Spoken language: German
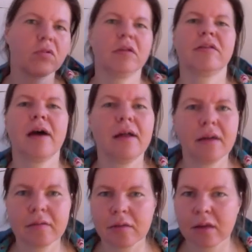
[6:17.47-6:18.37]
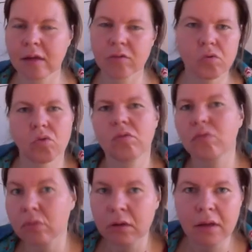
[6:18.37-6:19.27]
Weil wenn du dann mal diesen
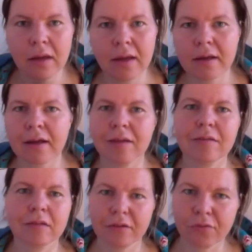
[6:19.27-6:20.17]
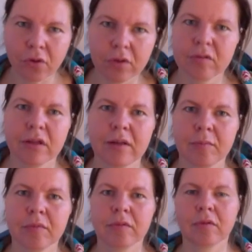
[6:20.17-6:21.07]
einen, das Schwierigste schon getan hast,
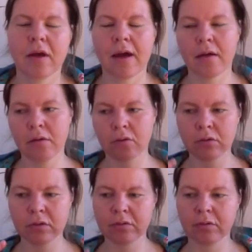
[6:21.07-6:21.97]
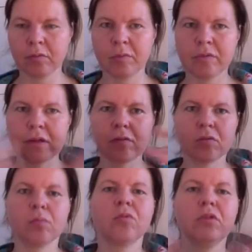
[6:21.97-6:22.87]
dann hast du schon so ein krasses
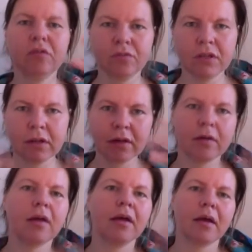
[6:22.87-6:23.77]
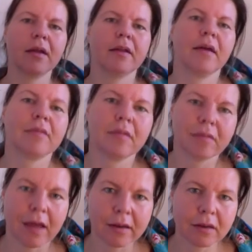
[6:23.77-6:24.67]
Erfolgserlebnis und,
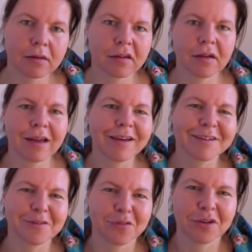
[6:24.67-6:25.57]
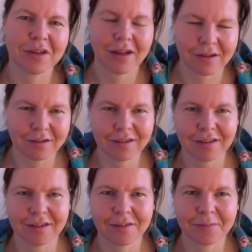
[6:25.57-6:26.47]
und bist dann so motiviert,
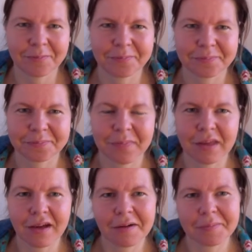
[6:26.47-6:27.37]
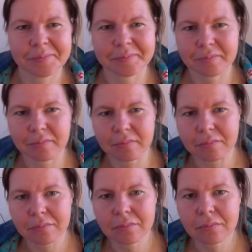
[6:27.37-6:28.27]
dass das andere dir leichter
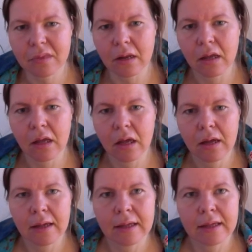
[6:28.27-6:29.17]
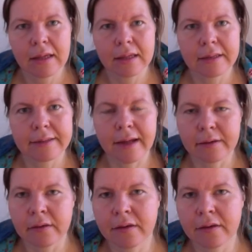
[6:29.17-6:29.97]
von der Hand geht. Ja.